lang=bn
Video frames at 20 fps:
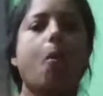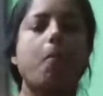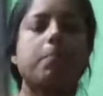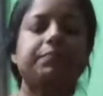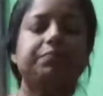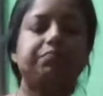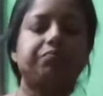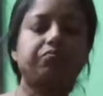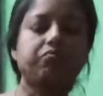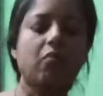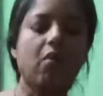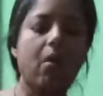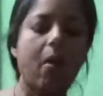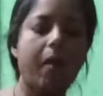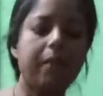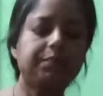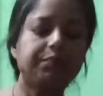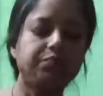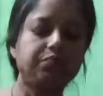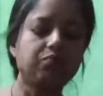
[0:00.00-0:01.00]
ক্যাটফুট আর
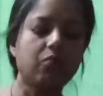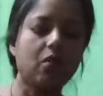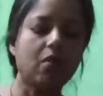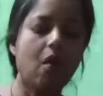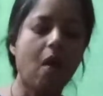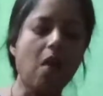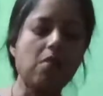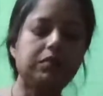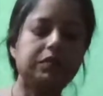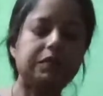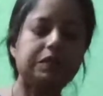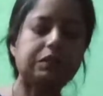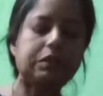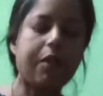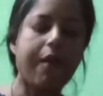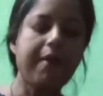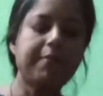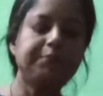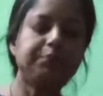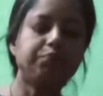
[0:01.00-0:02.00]
মাম ভাত
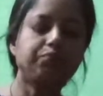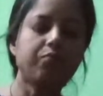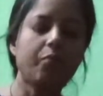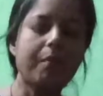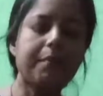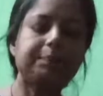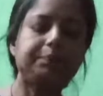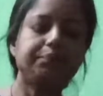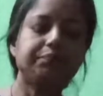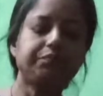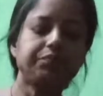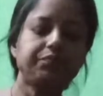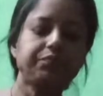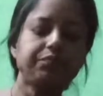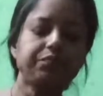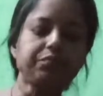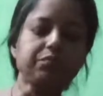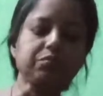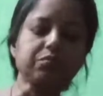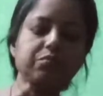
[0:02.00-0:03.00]
মাছ ভাত ব্যাস
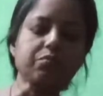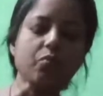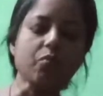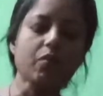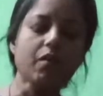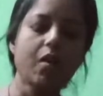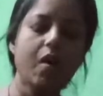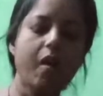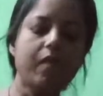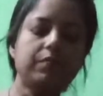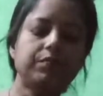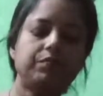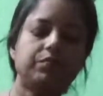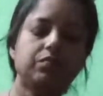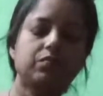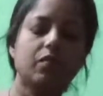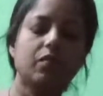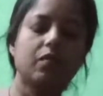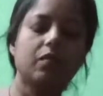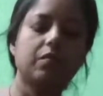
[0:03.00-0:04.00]
এছাড়া আর
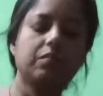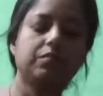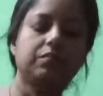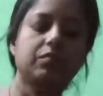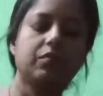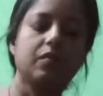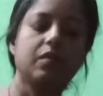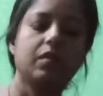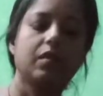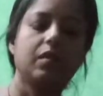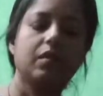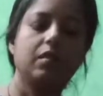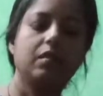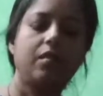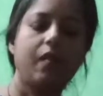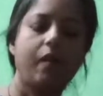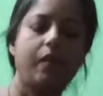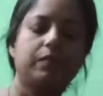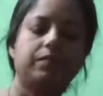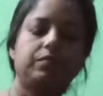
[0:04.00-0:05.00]
তারা অন্য কিছু দুধ
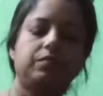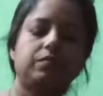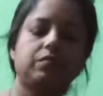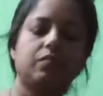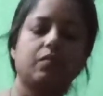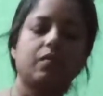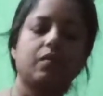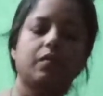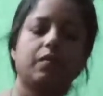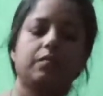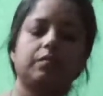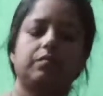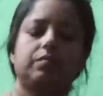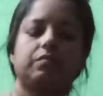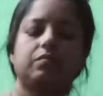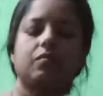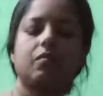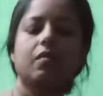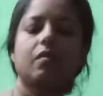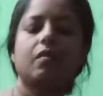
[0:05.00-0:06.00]
দিলে পরে দুধটাও
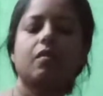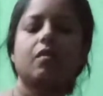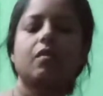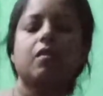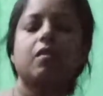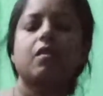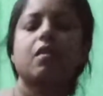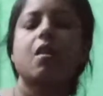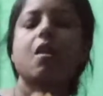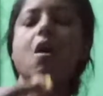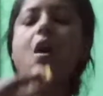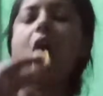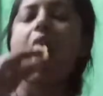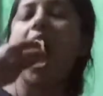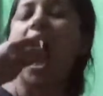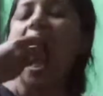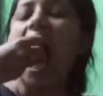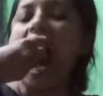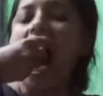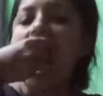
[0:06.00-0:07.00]
যেন ভালোভাবে খায়
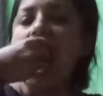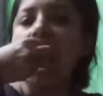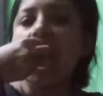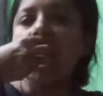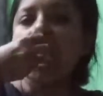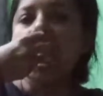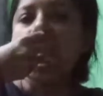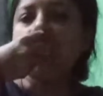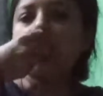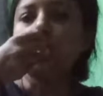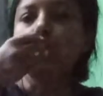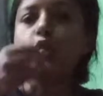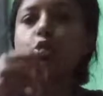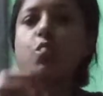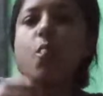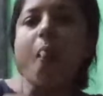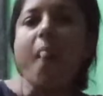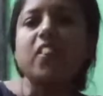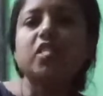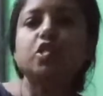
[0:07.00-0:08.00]
না দুধও
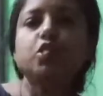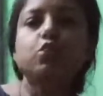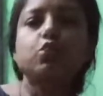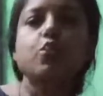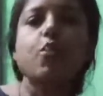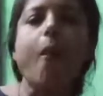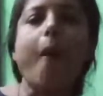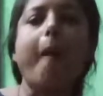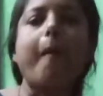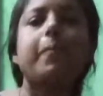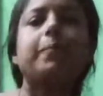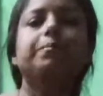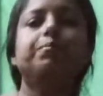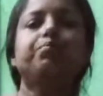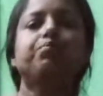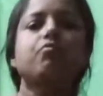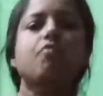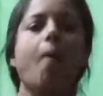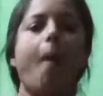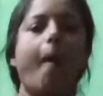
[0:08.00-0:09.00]
তেমন পছন্দ করে না
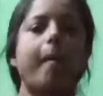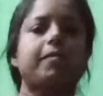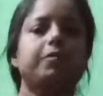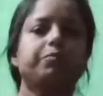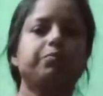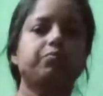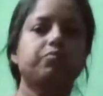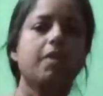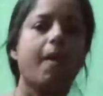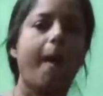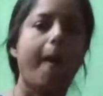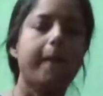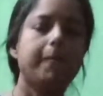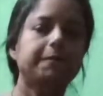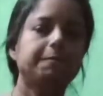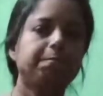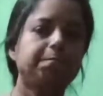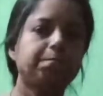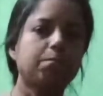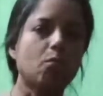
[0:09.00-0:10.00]
অত দুধে
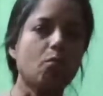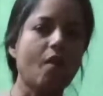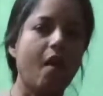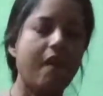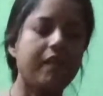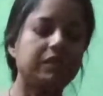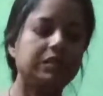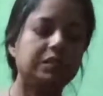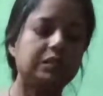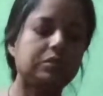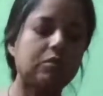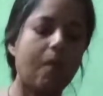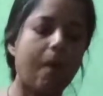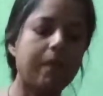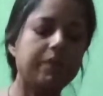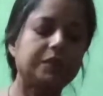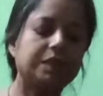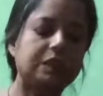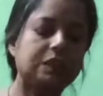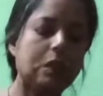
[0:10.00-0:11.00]
একটু একটা চাটা
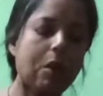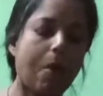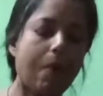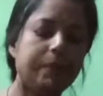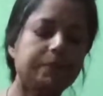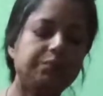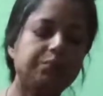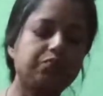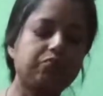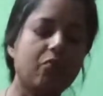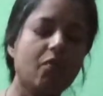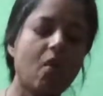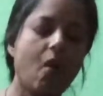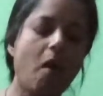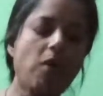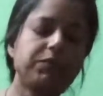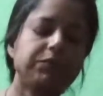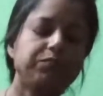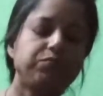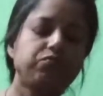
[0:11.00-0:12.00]
দিয়ে ব্যাস ছেড়ে দেয়
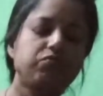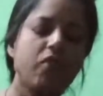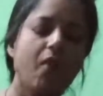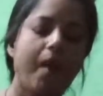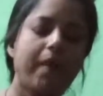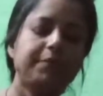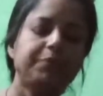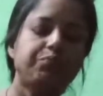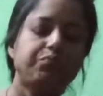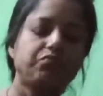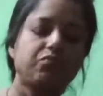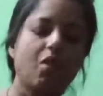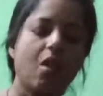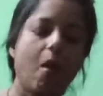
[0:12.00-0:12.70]
খাবে না